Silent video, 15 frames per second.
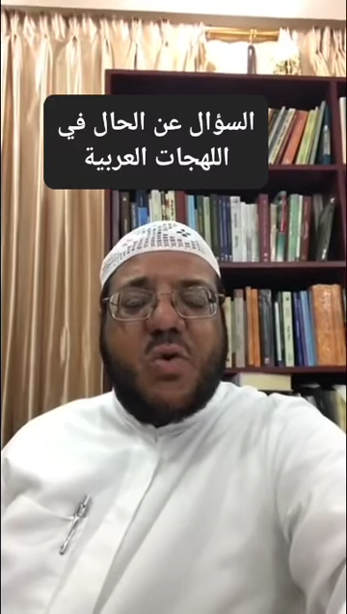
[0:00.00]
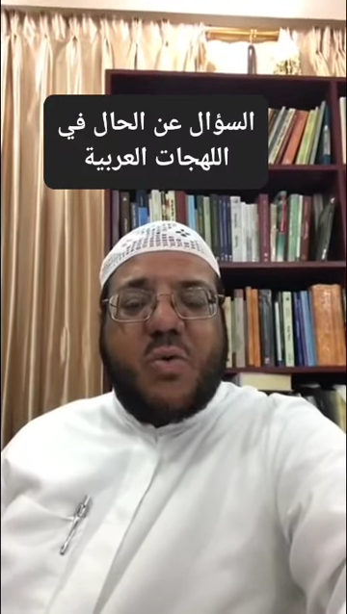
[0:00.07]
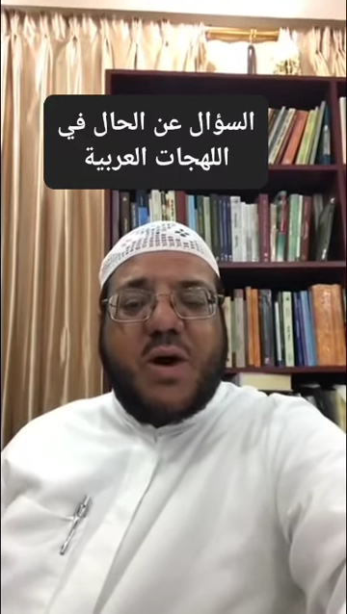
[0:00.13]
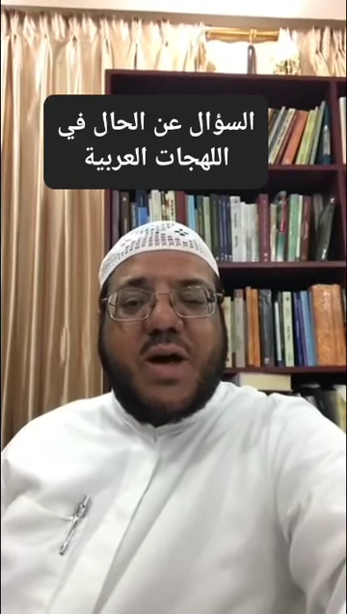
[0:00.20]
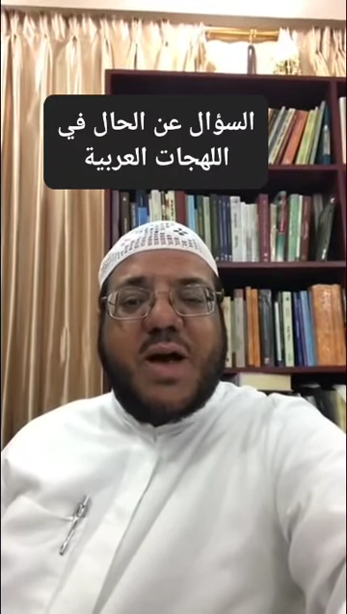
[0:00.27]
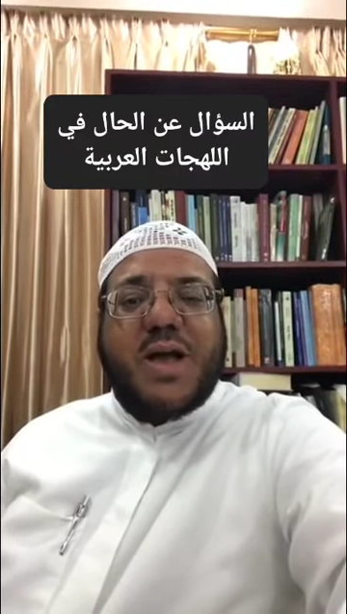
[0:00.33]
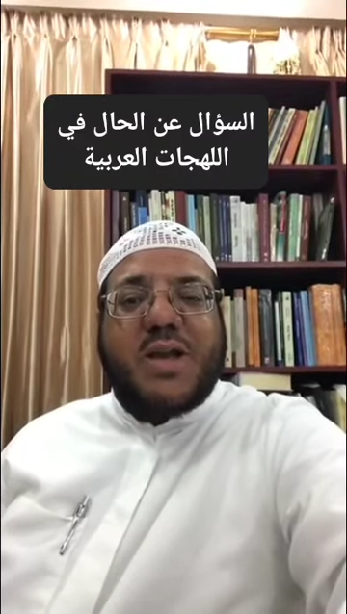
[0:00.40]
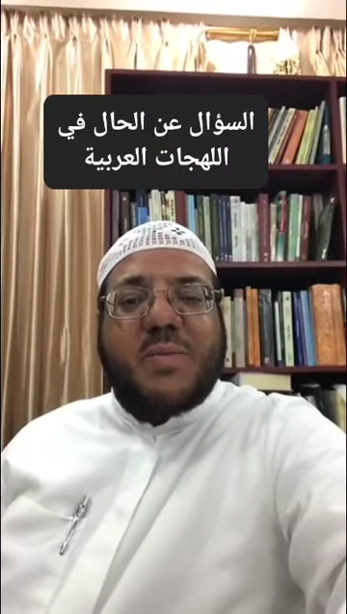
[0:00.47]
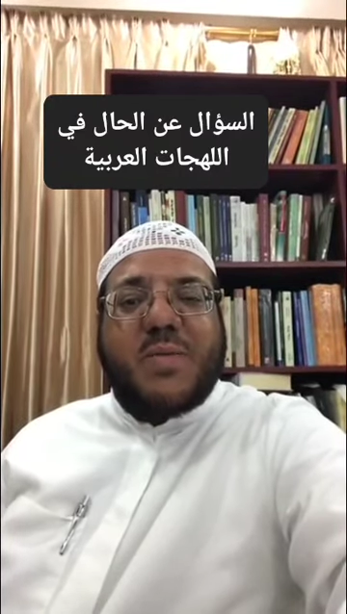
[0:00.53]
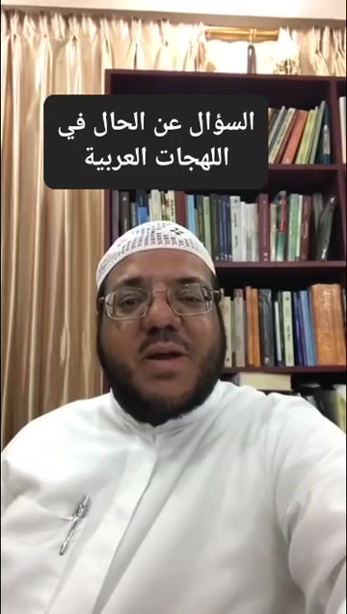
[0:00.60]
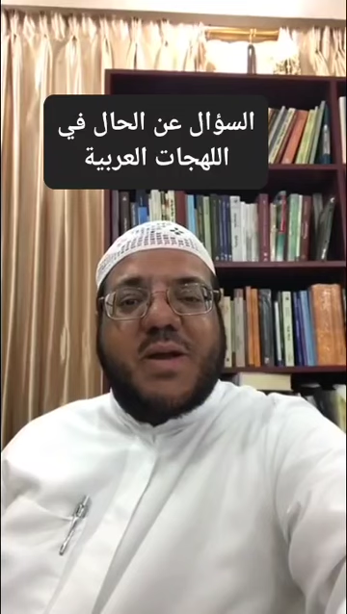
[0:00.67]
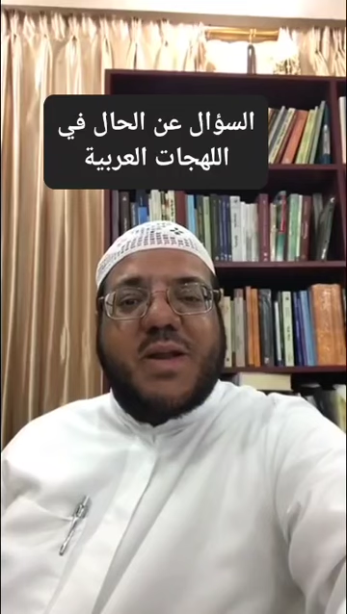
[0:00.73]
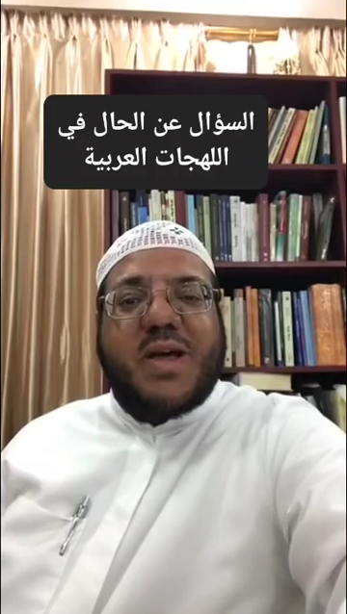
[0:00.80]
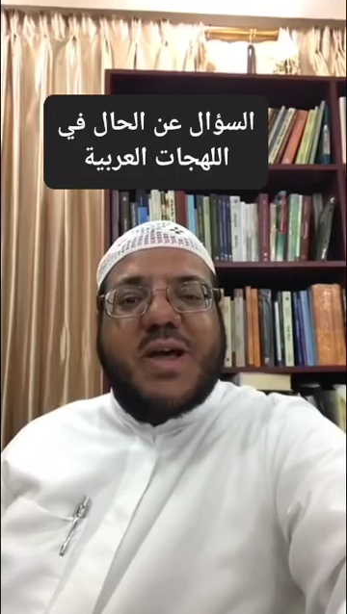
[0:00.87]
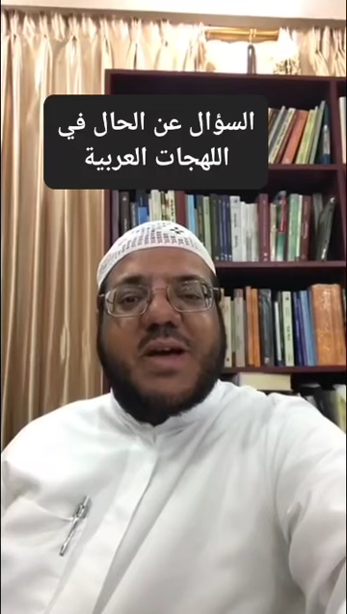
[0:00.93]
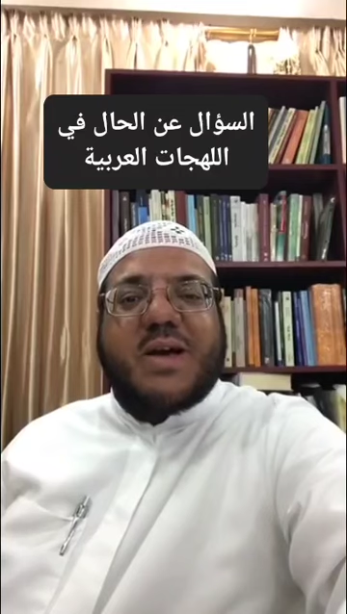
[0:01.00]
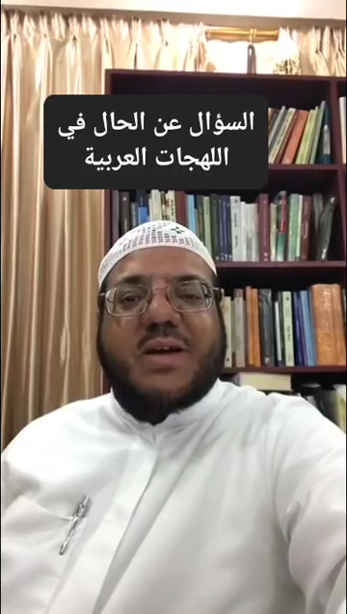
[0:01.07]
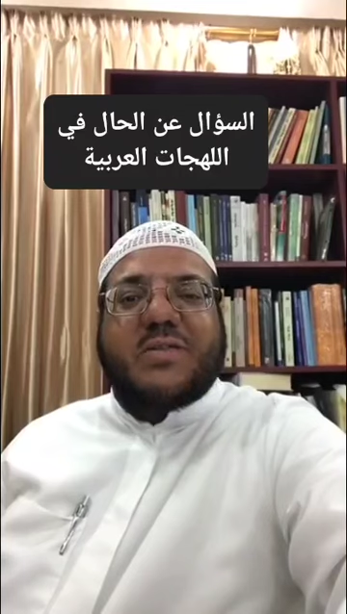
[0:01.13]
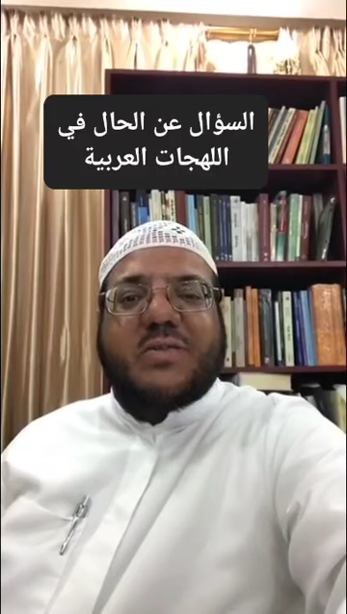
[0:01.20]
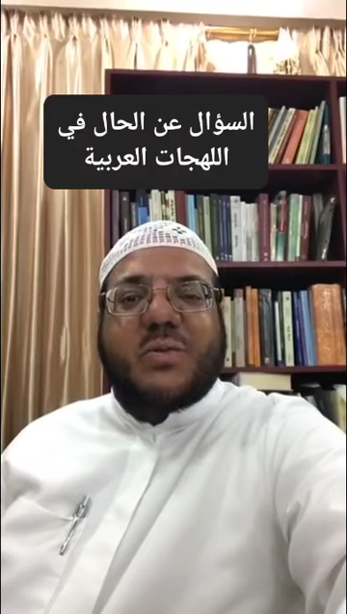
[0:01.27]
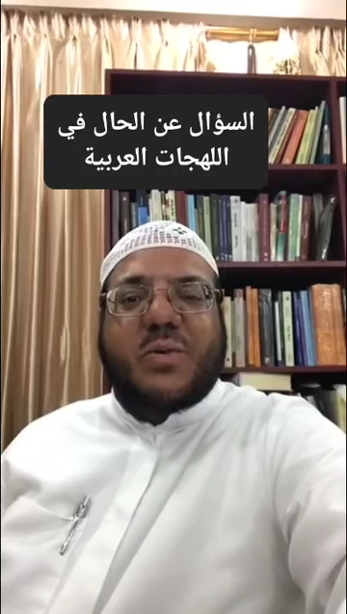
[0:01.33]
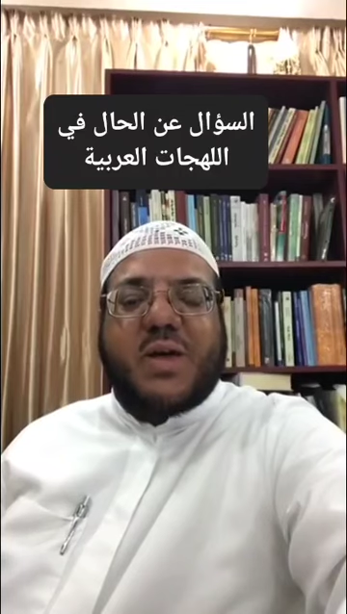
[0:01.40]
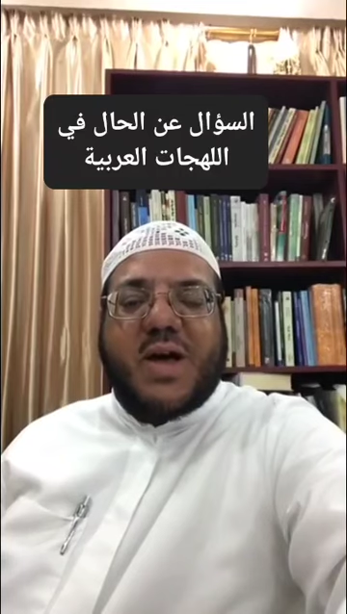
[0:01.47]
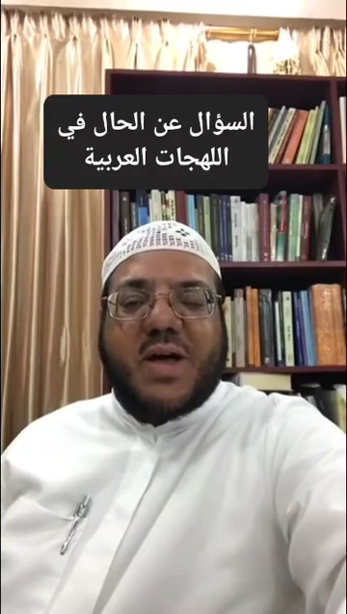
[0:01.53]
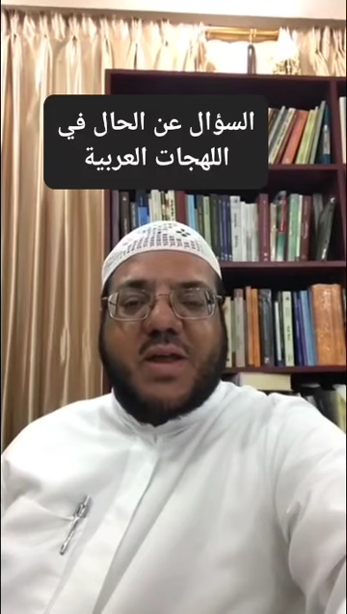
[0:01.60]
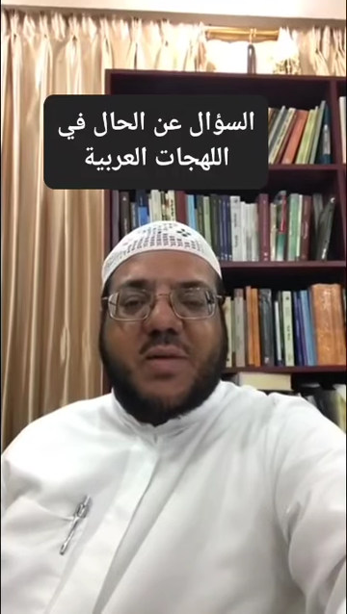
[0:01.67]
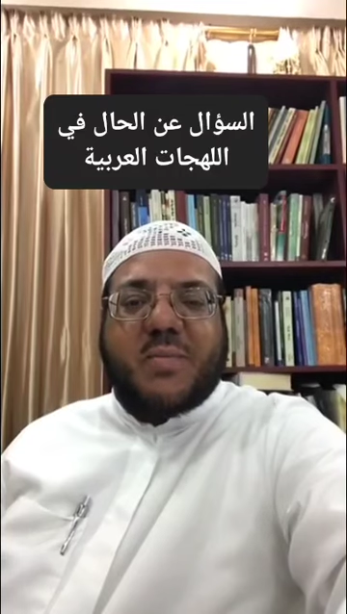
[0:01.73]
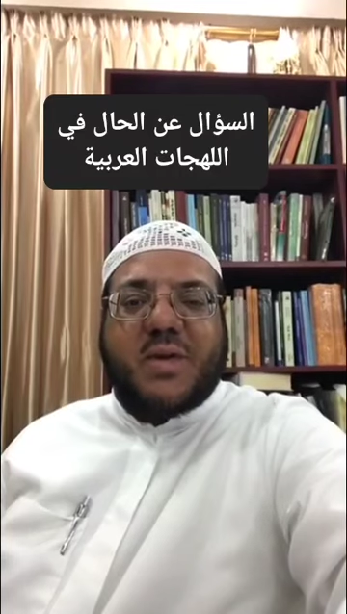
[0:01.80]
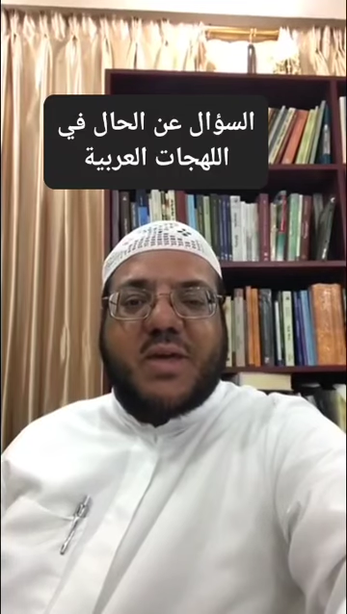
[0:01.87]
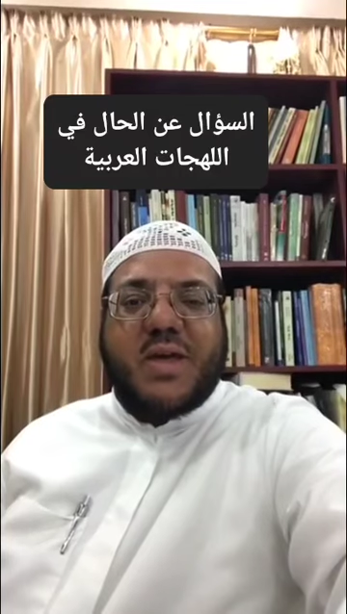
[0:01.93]
وغالبا لها أصل
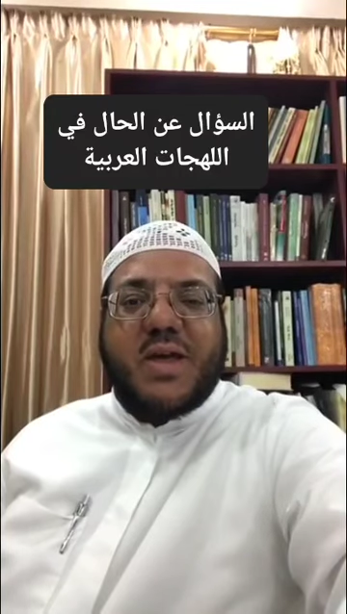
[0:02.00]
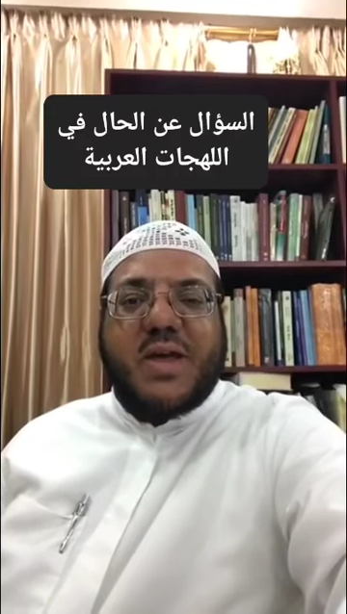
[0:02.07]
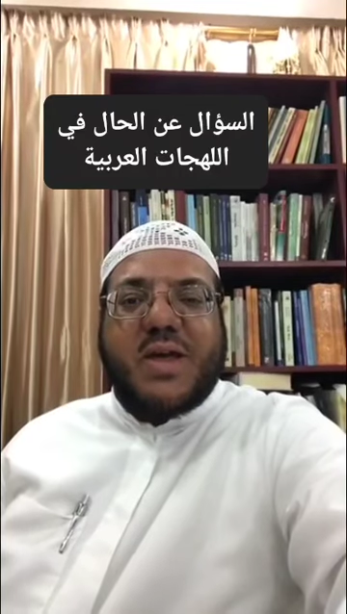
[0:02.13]
عربي